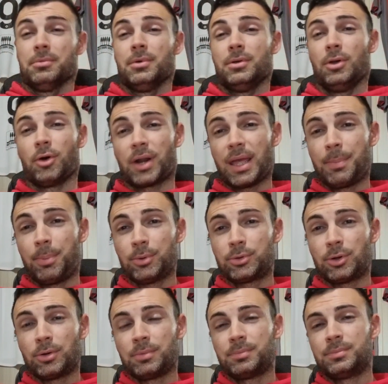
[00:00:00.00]
Lo
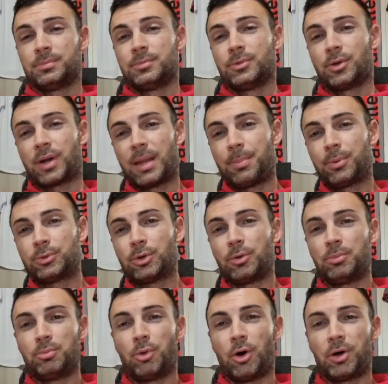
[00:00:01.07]
reputo, lo reputo
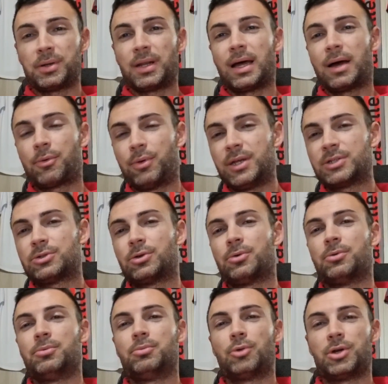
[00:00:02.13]
un buon acquisto,
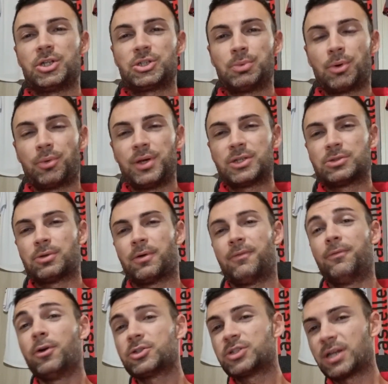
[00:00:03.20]
un buonissimo acquisto.
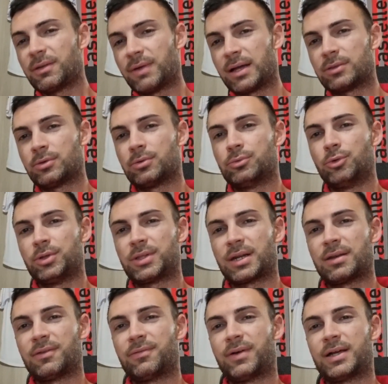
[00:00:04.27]
Fosse arrivato due o tre
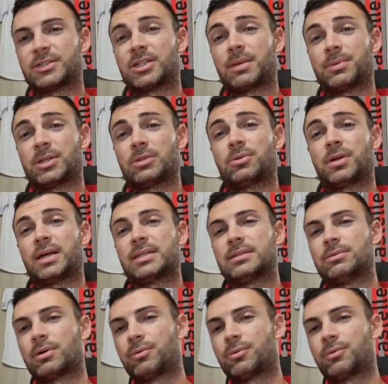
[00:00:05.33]
anni fa sarebbe stato ragazzi un